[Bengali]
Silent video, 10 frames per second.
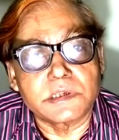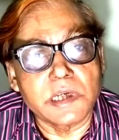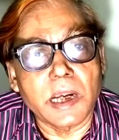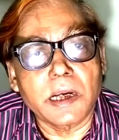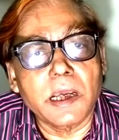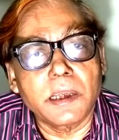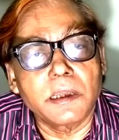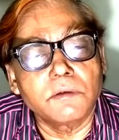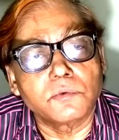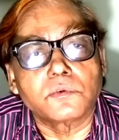যারা
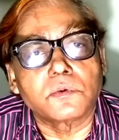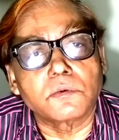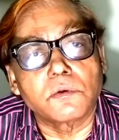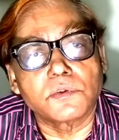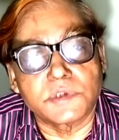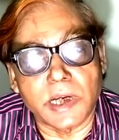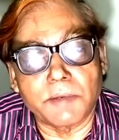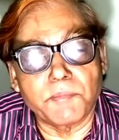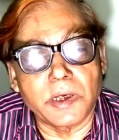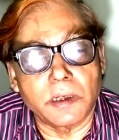এই উত্তরগুলো
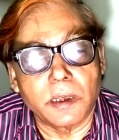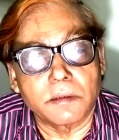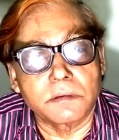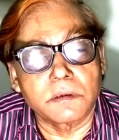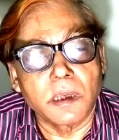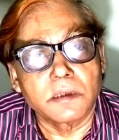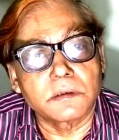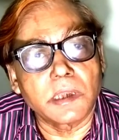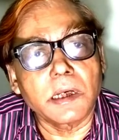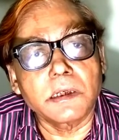জানবেন না
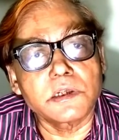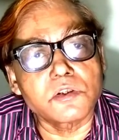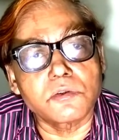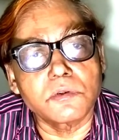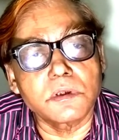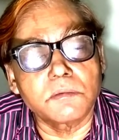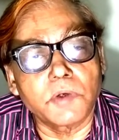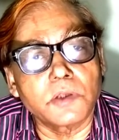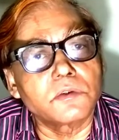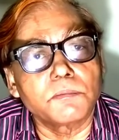তারা নিশ্চয়ই
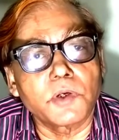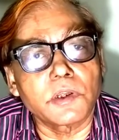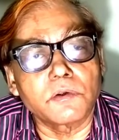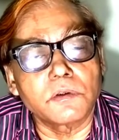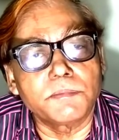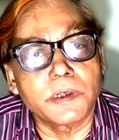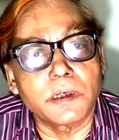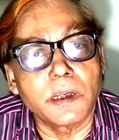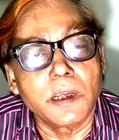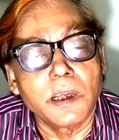হয়তো মনে করবেন
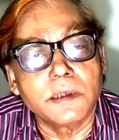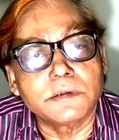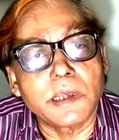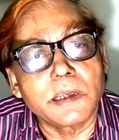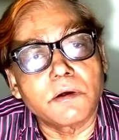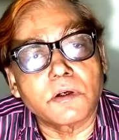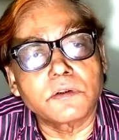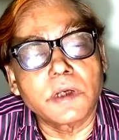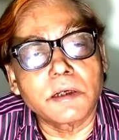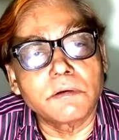যে এই
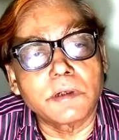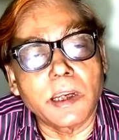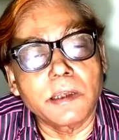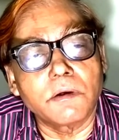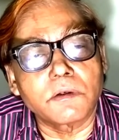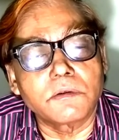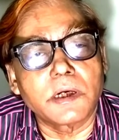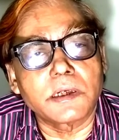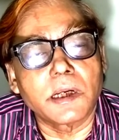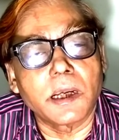ঘটনা এই
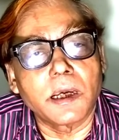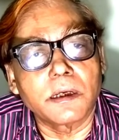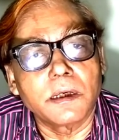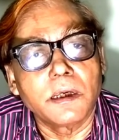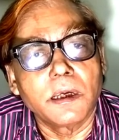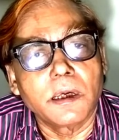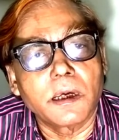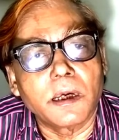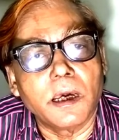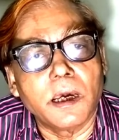ঘটনাটা
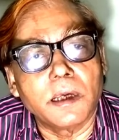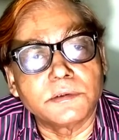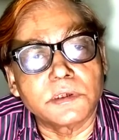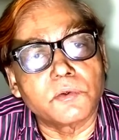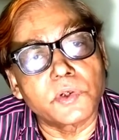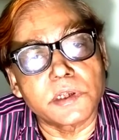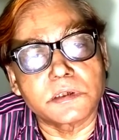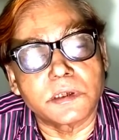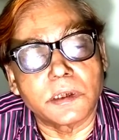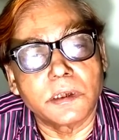যে
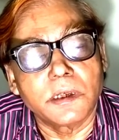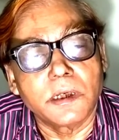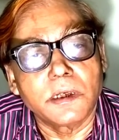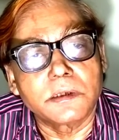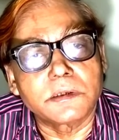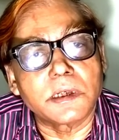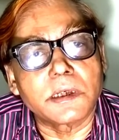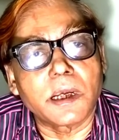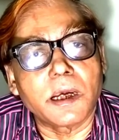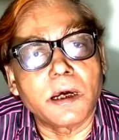ঘটেছে
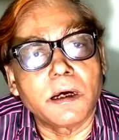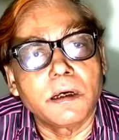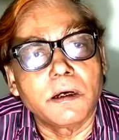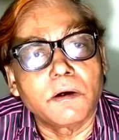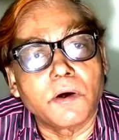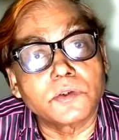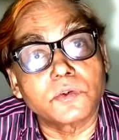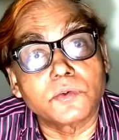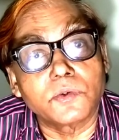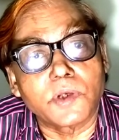সেটা হয়তো
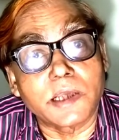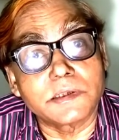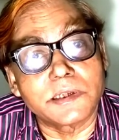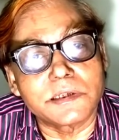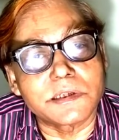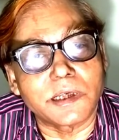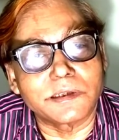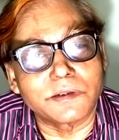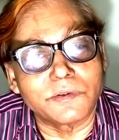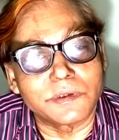কোনো রাজার
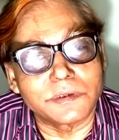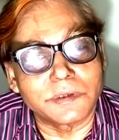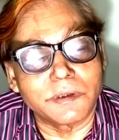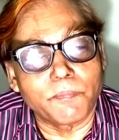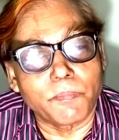ইচ্ছাতে ঘটেছে